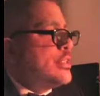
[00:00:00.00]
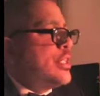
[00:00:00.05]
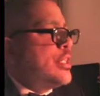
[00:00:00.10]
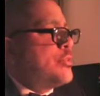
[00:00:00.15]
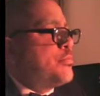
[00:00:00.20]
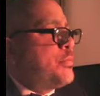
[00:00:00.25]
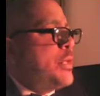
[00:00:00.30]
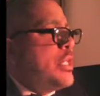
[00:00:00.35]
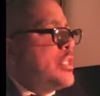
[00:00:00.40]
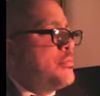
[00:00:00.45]
y a
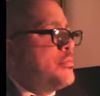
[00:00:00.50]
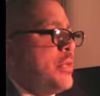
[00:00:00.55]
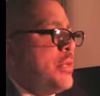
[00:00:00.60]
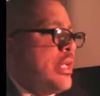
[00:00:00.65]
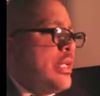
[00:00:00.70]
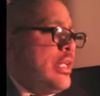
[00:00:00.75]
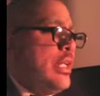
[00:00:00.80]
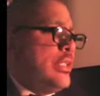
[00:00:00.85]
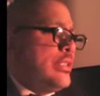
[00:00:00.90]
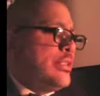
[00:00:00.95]

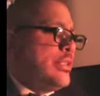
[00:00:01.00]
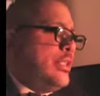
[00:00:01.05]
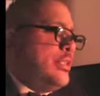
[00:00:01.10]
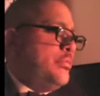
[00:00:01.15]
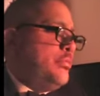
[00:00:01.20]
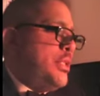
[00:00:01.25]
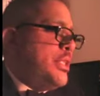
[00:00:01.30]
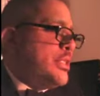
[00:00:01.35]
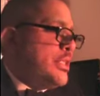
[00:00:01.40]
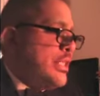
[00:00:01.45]
plasmarlas
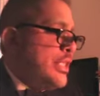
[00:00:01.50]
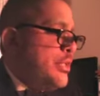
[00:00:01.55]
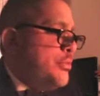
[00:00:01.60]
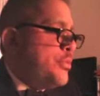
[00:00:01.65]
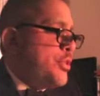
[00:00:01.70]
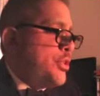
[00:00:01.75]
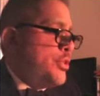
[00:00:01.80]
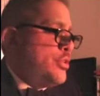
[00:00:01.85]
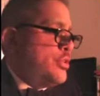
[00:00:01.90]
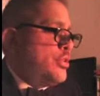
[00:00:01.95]
en mis
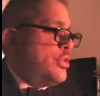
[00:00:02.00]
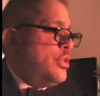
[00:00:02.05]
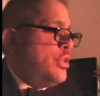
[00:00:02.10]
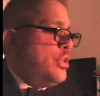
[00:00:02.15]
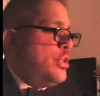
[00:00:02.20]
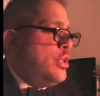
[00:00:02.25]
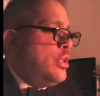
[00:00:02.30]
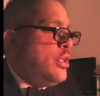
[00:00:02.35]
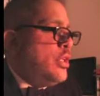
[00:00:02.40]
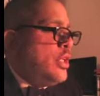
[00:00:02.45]
libros
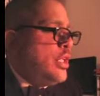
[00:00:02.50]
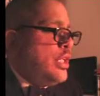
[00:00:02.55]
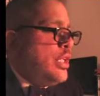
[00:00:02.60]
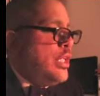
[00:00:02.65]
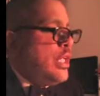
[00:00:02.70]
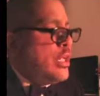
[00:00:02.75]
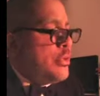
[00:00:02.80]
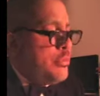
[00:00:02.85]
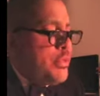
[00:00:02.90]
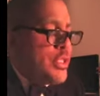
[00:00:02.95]

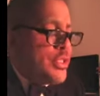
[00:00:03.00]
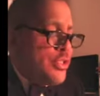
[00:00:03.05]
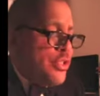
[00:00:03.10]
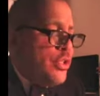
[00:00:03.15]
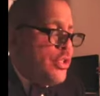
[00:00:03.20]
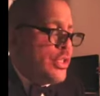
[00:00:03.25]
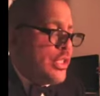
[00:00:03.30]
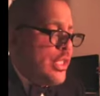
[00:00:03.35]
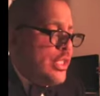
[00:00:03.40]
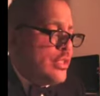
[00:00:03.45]
y en mis
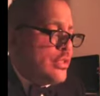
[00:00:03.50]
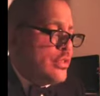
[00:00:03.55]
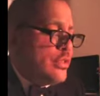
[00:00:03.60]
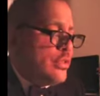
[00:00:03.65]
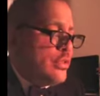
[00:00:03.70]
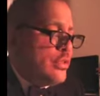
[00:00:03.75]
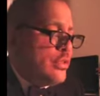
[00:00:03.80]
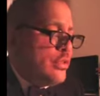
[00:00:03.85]
notas.